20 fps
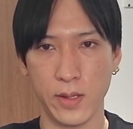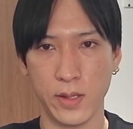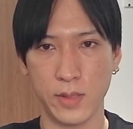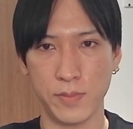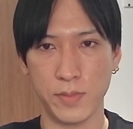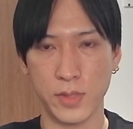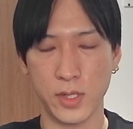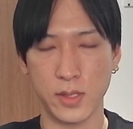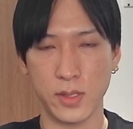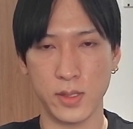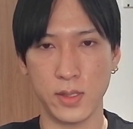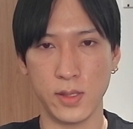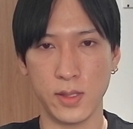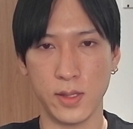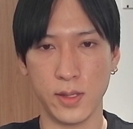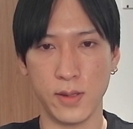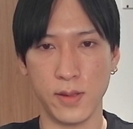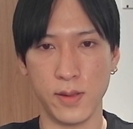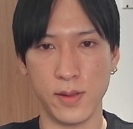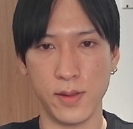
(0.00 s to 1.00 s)
まだできな
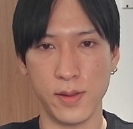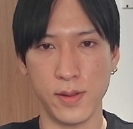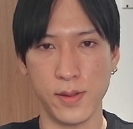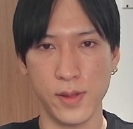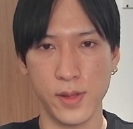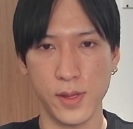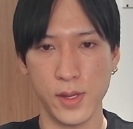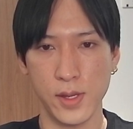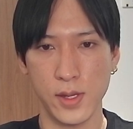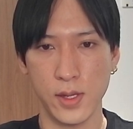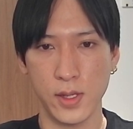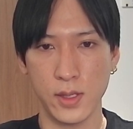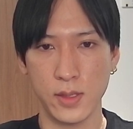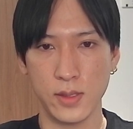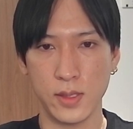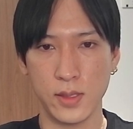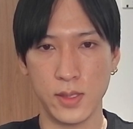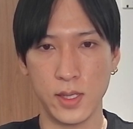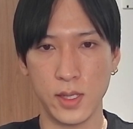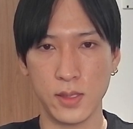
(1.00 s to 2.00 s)
い。で、
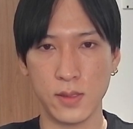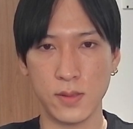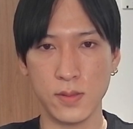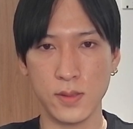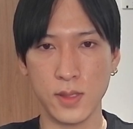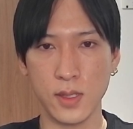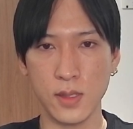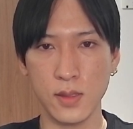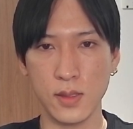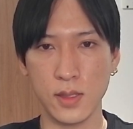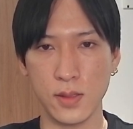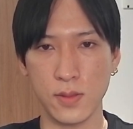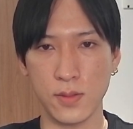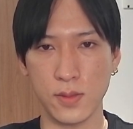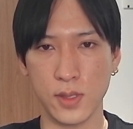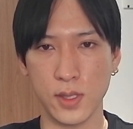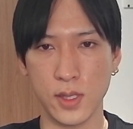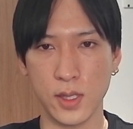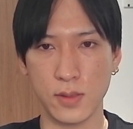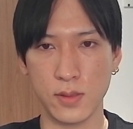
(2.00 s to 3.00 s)
テック関連の
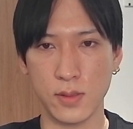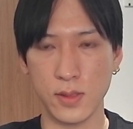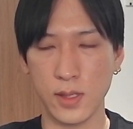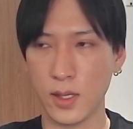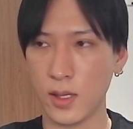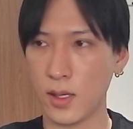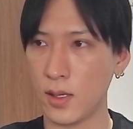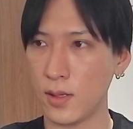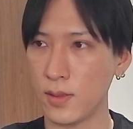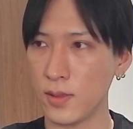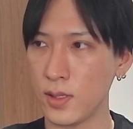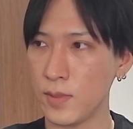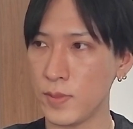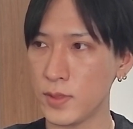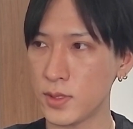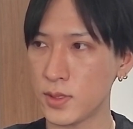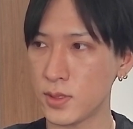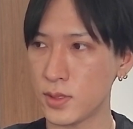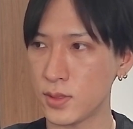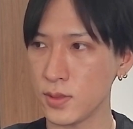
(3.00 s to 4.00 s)
下落が、やっぱ
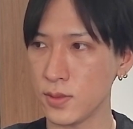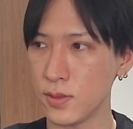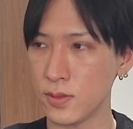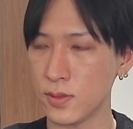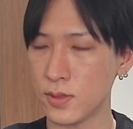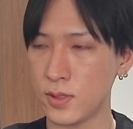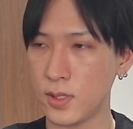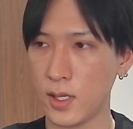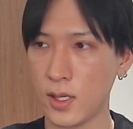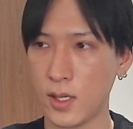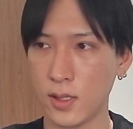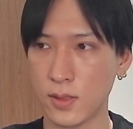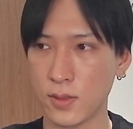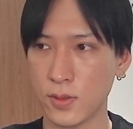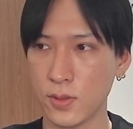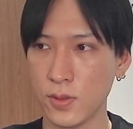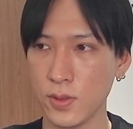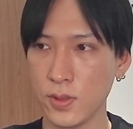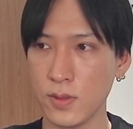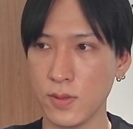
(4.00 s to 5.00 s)
すごくて、
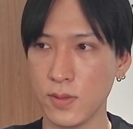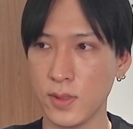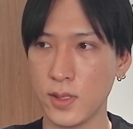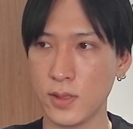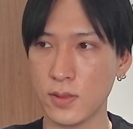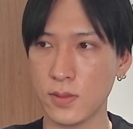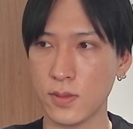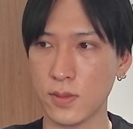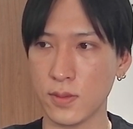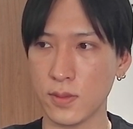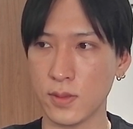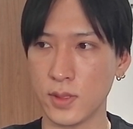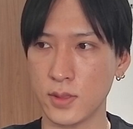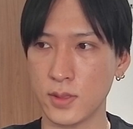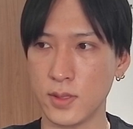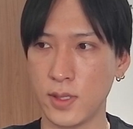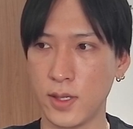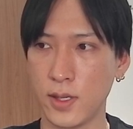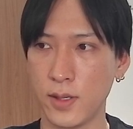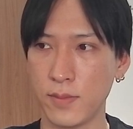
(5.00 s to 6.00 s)
東京エレクトロンです
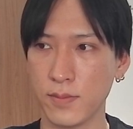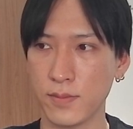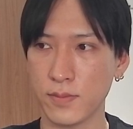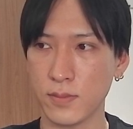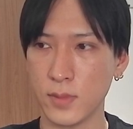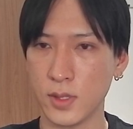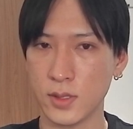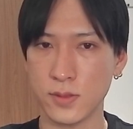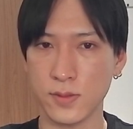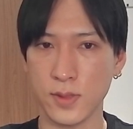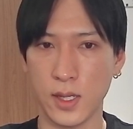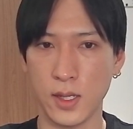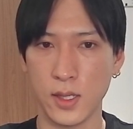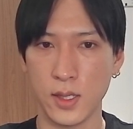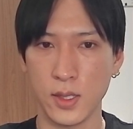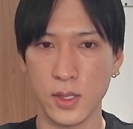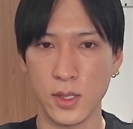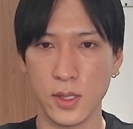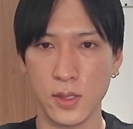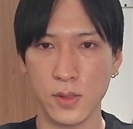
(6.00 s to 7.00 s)
ね。まずは。
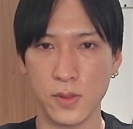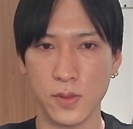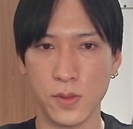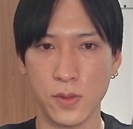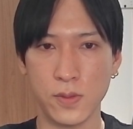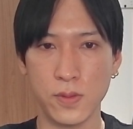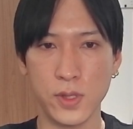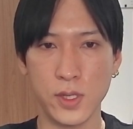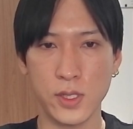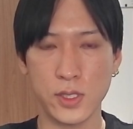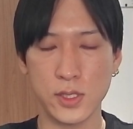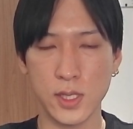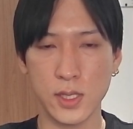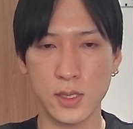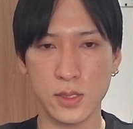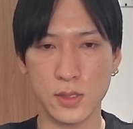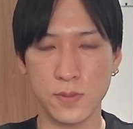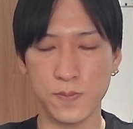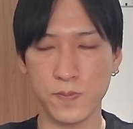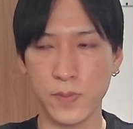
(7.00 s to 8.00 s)
ここね、下
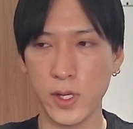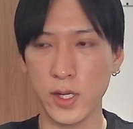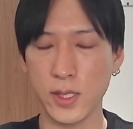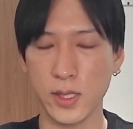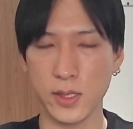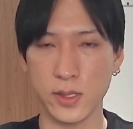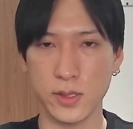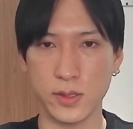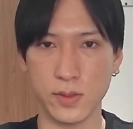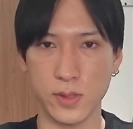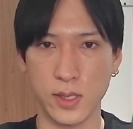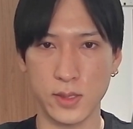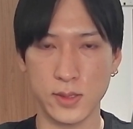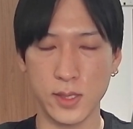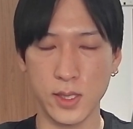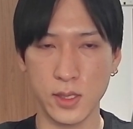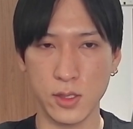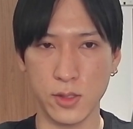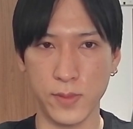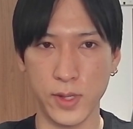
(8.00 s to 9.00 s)
突っ張れたんですよね。さっ
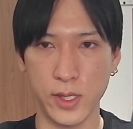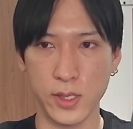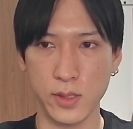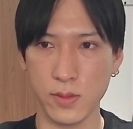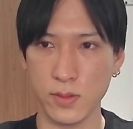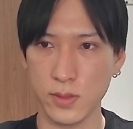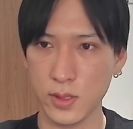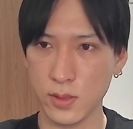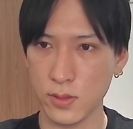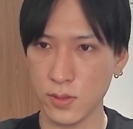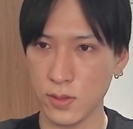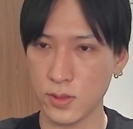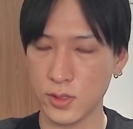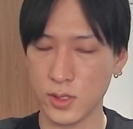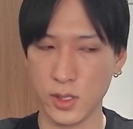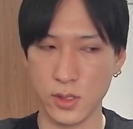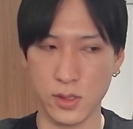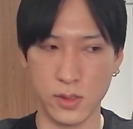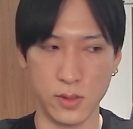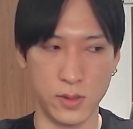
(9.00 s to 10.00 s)
きの
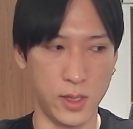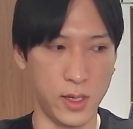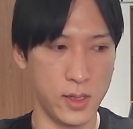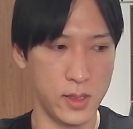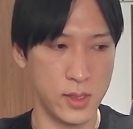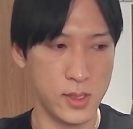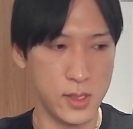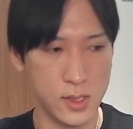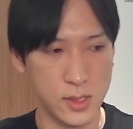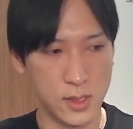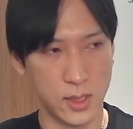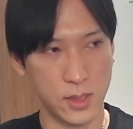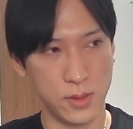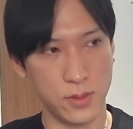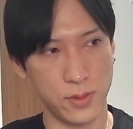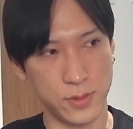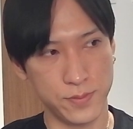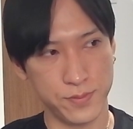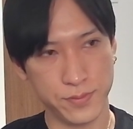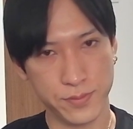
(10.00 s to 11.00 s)
マイクロンテクノロジーっていうね、あの、